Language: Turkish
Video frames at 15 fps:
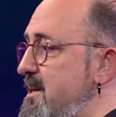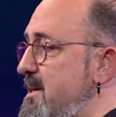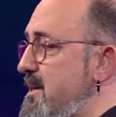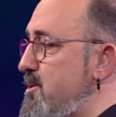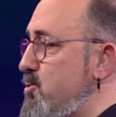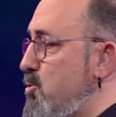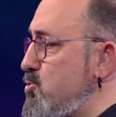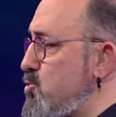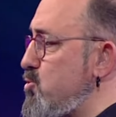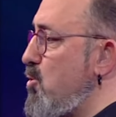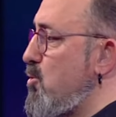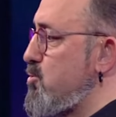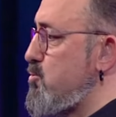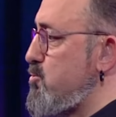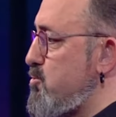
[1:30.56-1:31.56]
geri dönüş
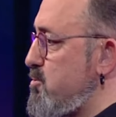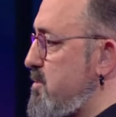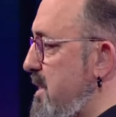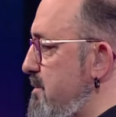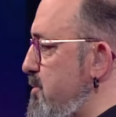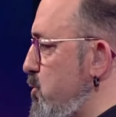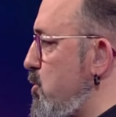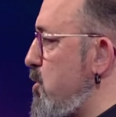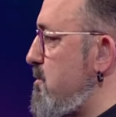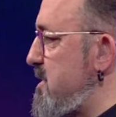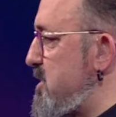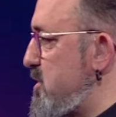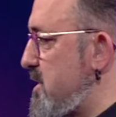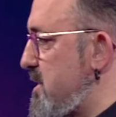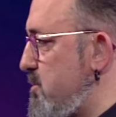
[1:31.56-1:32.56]
yoktur diye bir
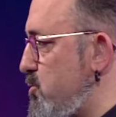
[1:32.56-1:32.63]
nöromit çıktı